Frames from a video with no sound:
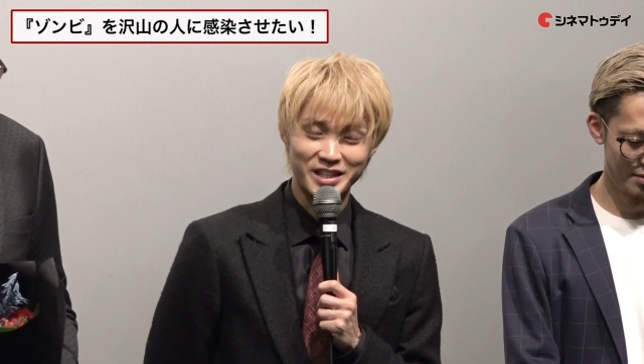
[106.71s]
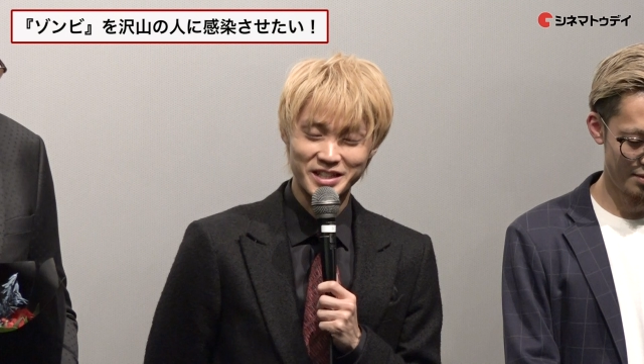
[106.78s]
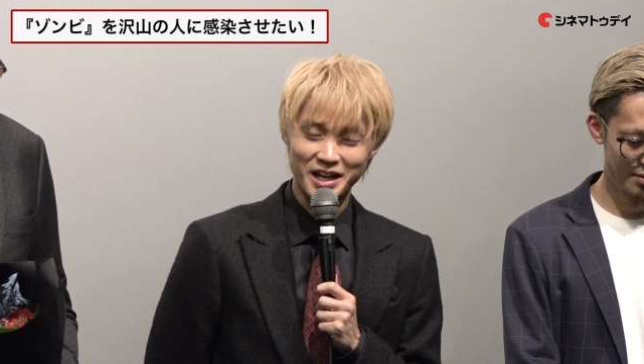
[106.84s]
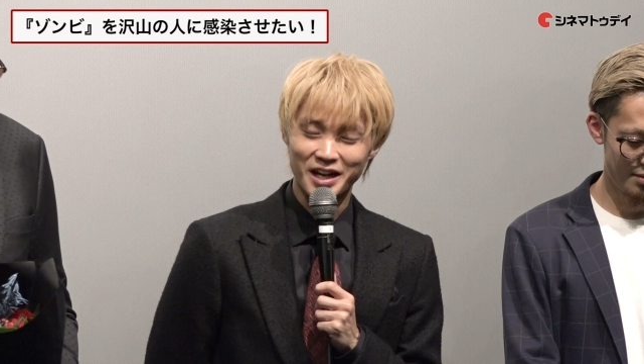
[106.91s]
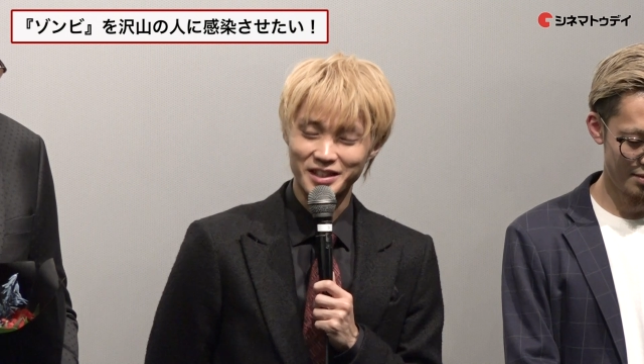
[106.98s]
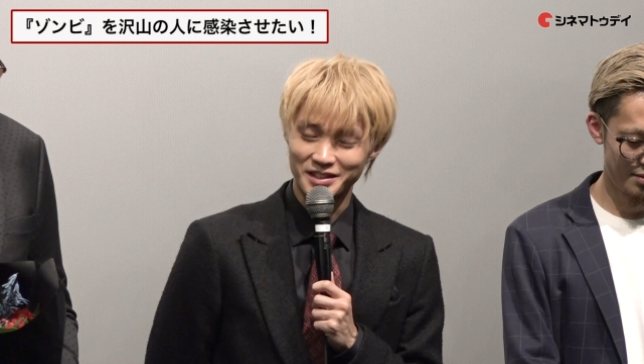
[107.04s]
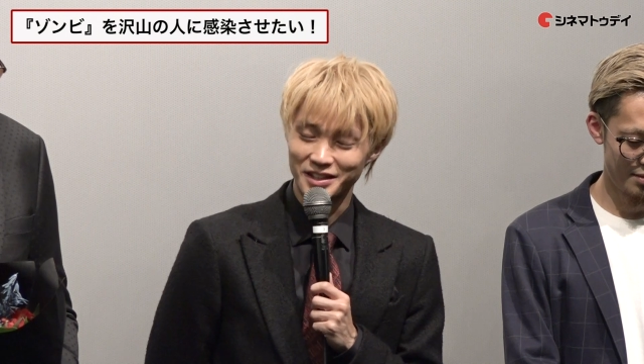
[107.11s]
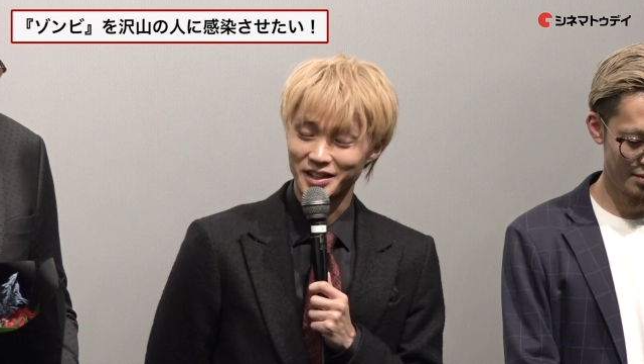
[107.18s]
いた
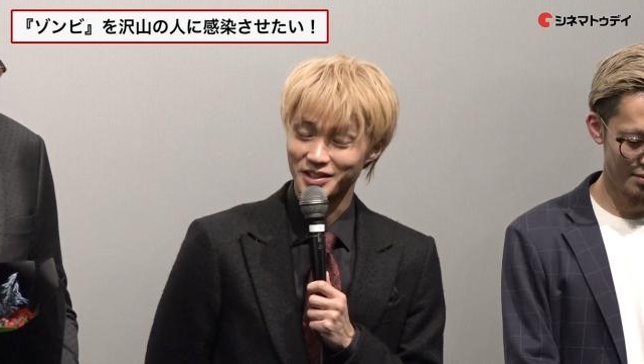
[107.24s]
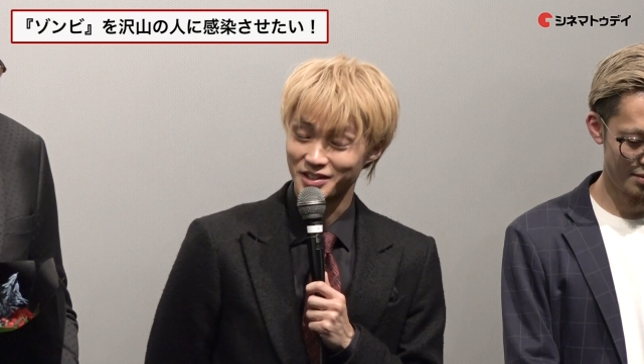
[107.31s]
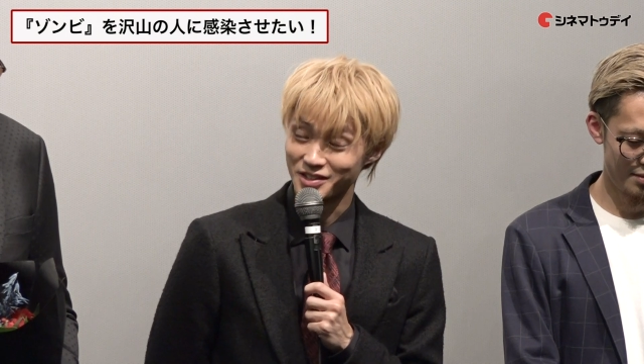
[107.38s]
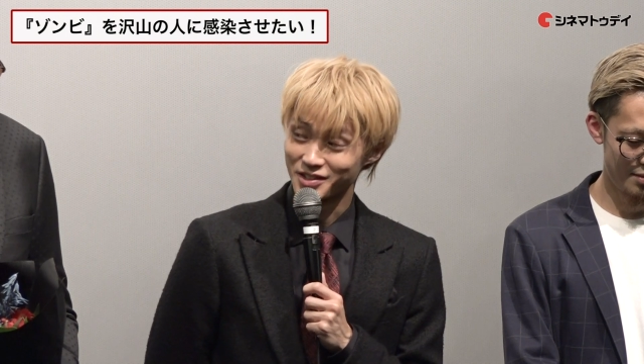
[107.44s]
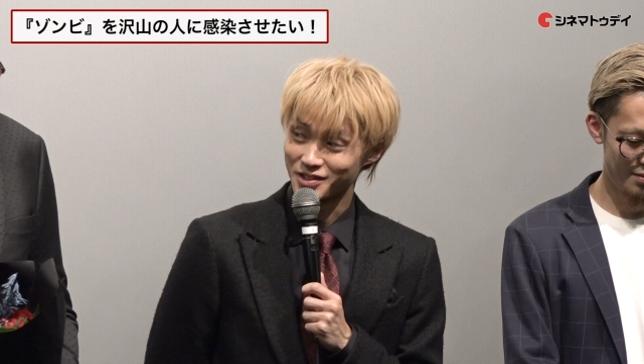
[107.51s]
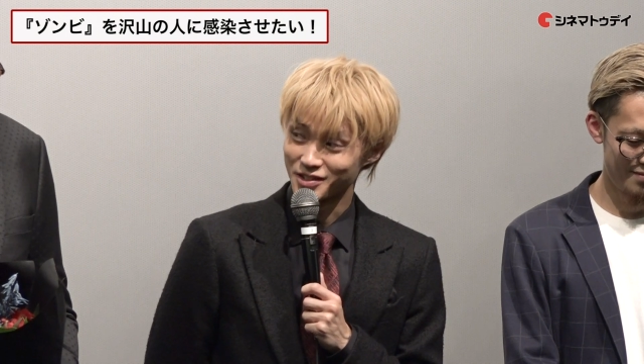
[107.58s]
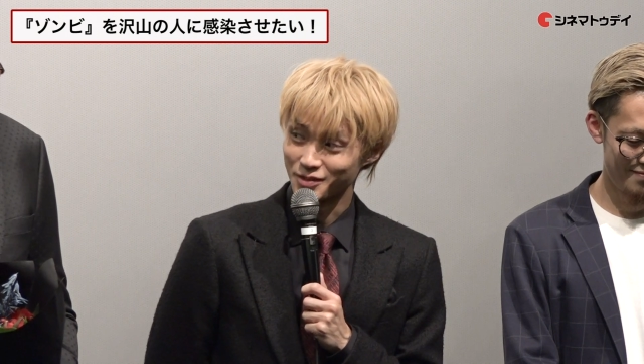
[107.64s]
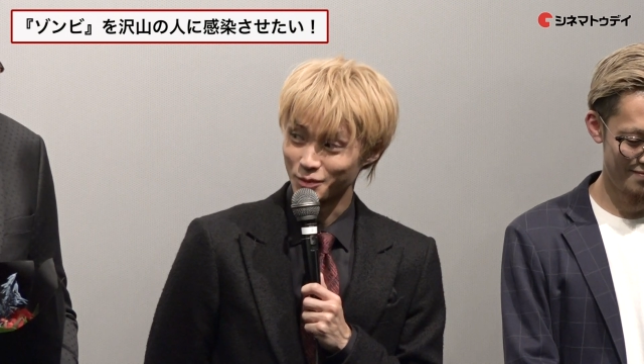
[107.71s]
かったなって
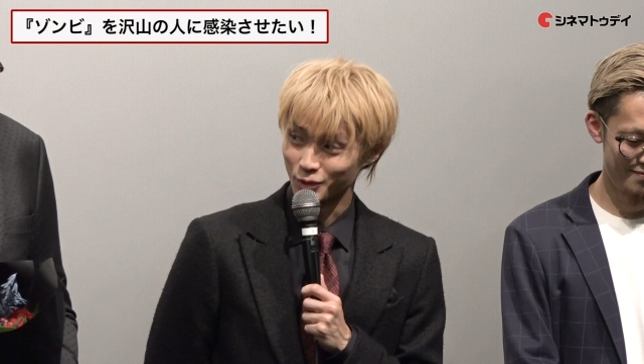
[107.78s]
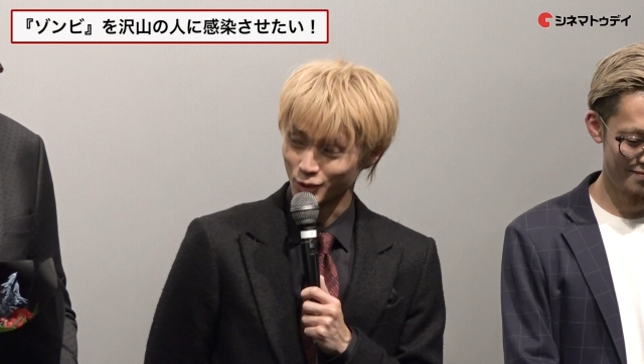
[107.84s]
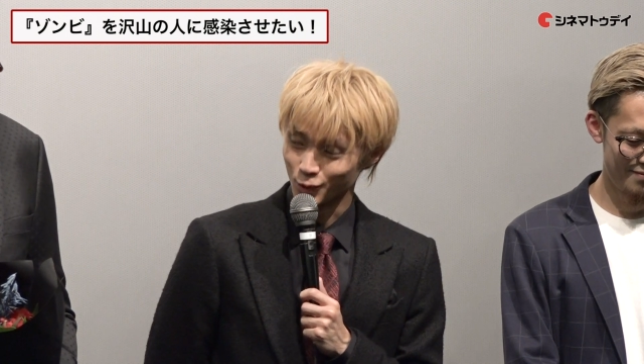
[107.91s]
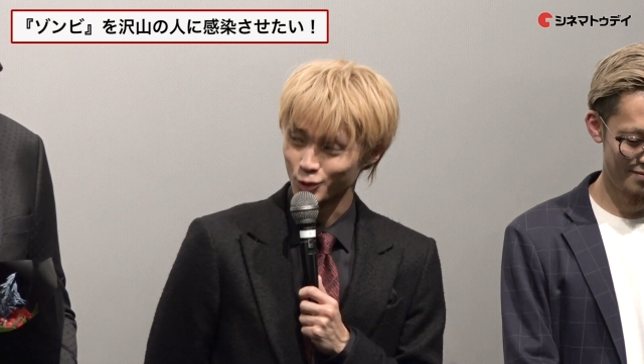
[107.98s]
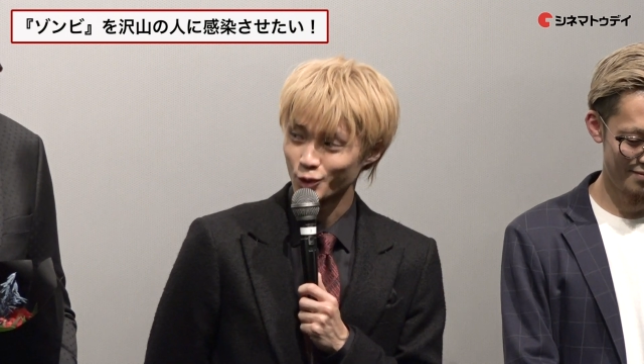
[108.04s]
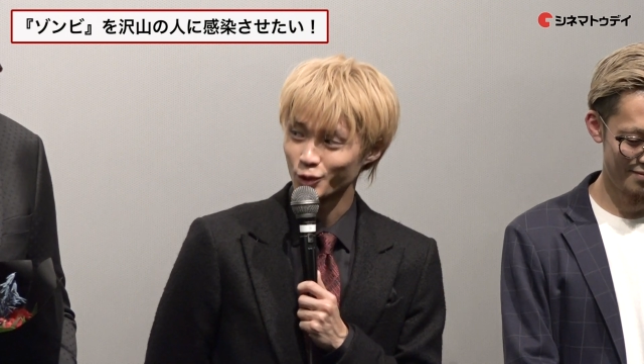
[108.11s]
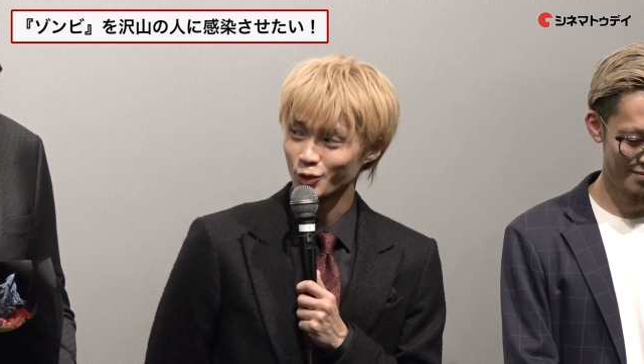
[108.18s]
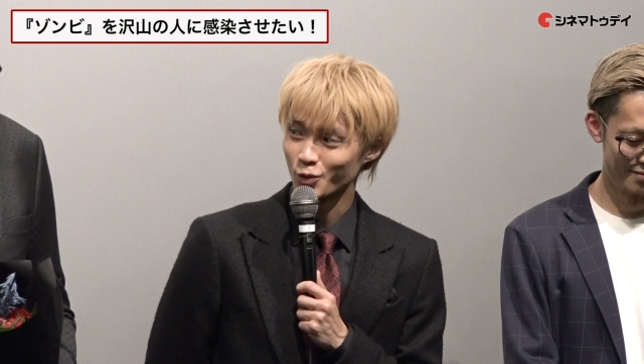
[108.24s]
もう率
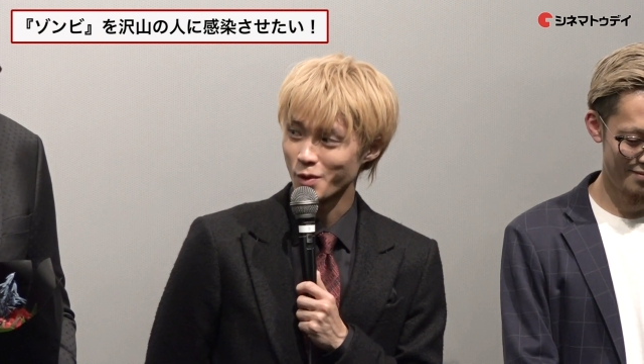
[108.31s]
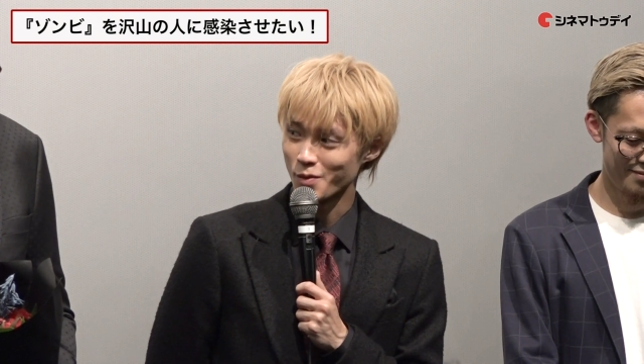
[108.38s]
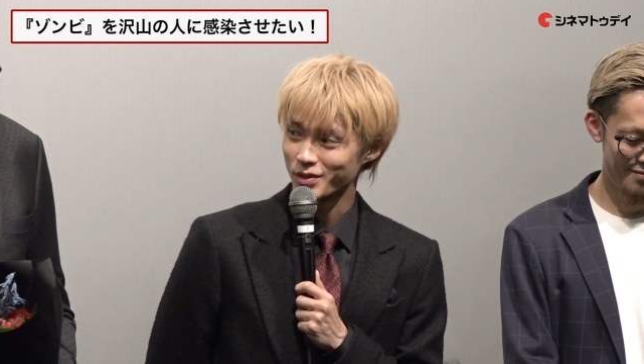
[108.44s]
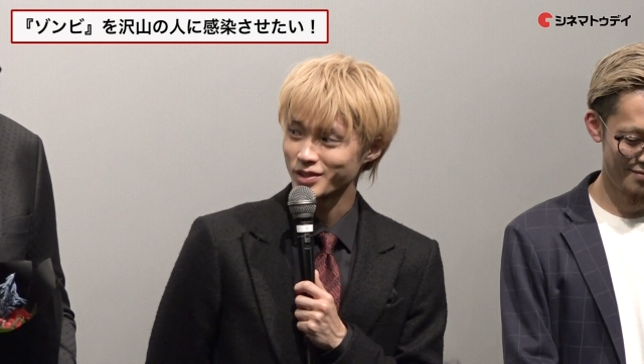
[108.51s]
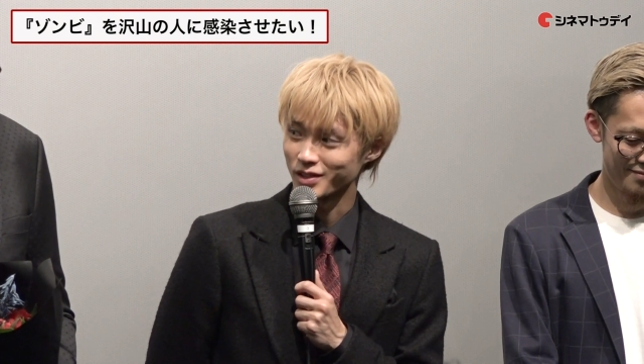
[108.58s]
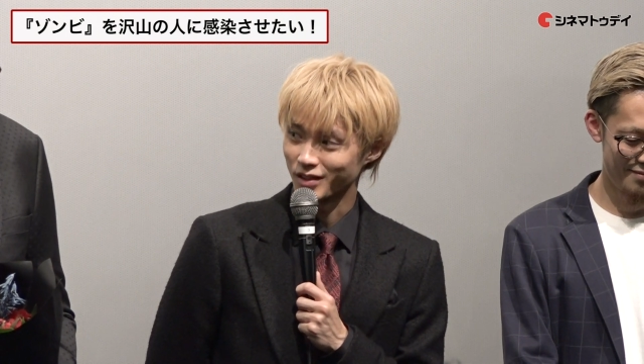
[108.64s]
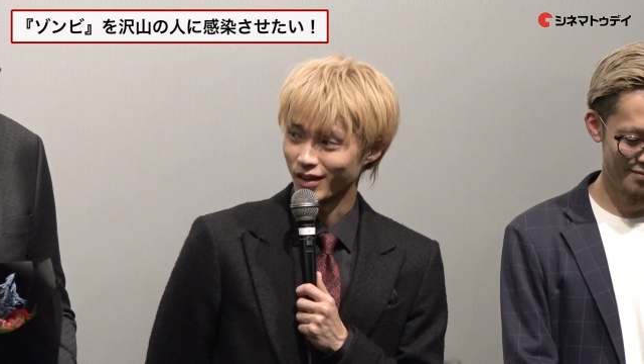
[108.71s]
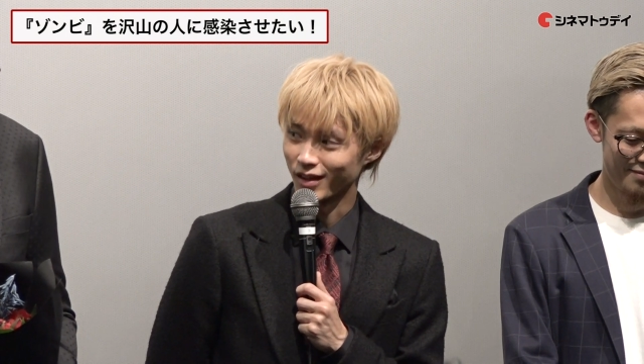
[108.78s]
直に思いま
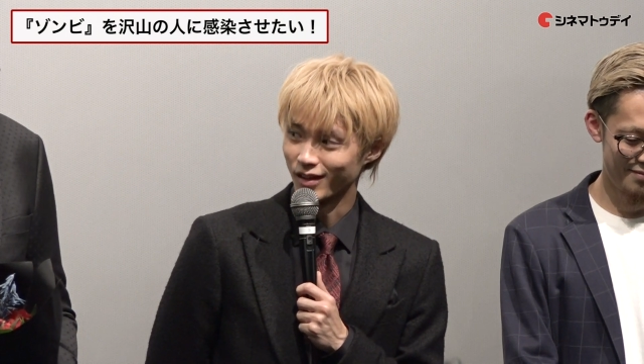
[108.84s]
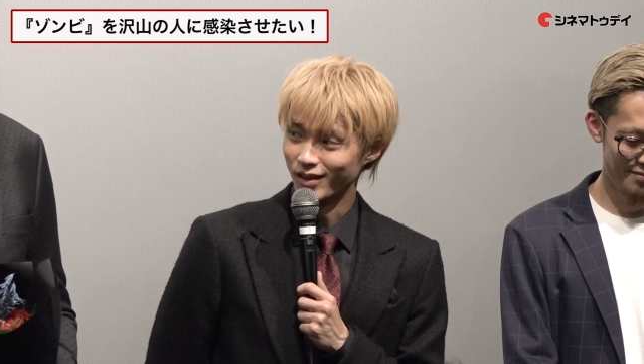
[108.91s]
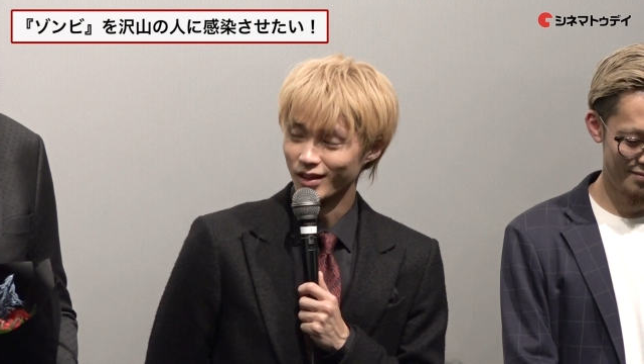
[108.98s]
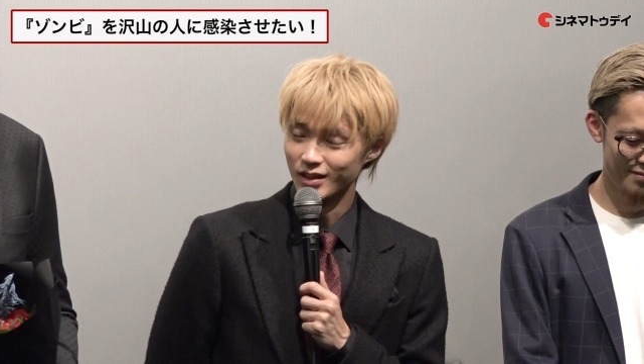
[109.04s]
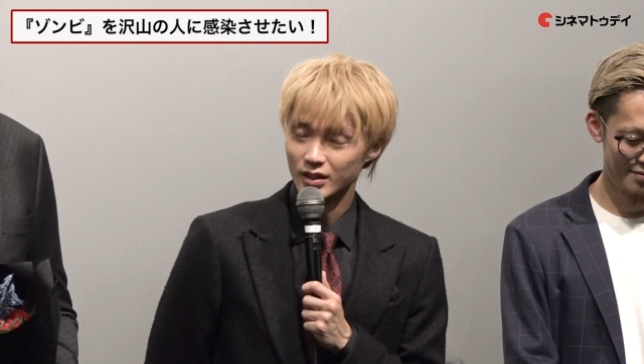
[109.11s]
したね。